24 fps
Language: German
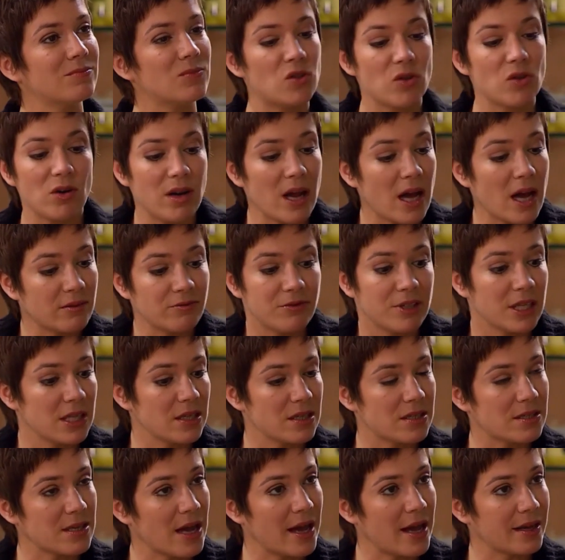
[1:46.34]
Solange wir
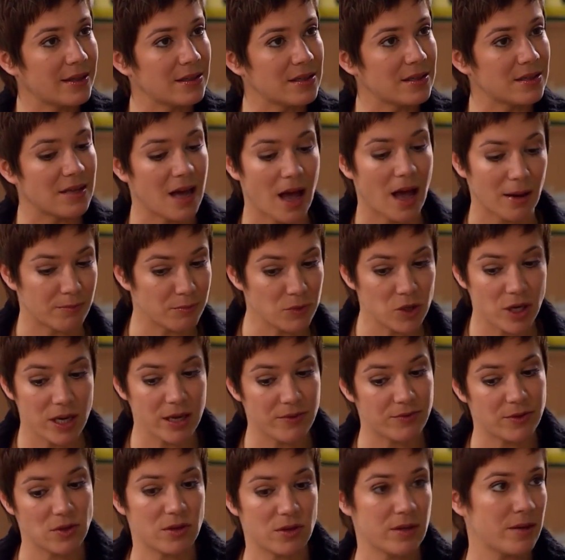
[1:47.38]
nichts Eigenes haben,
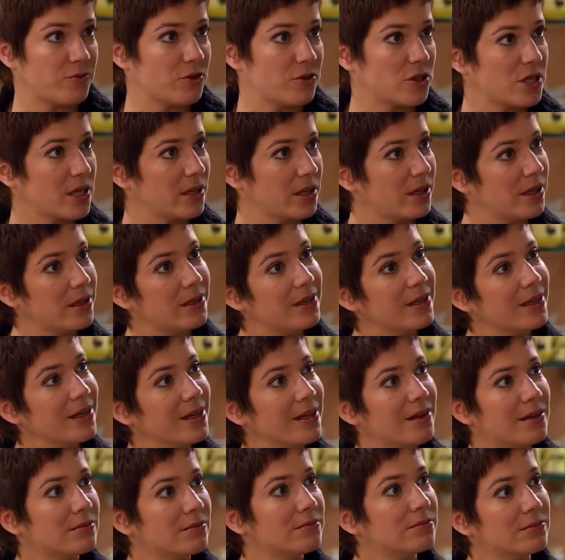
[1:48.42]
schläfst du selbstverständlich
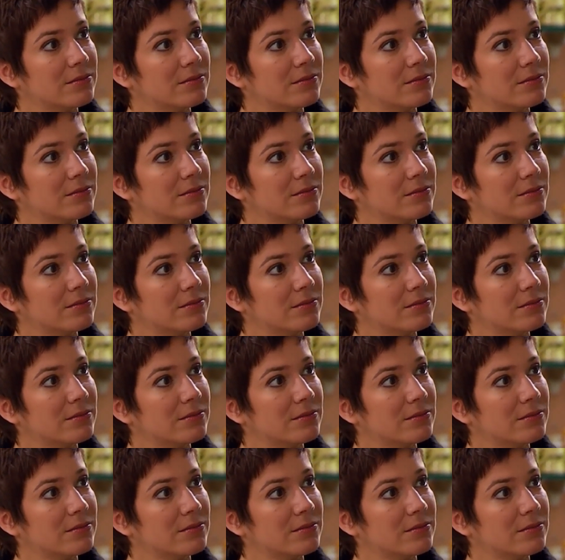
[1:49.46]
hier.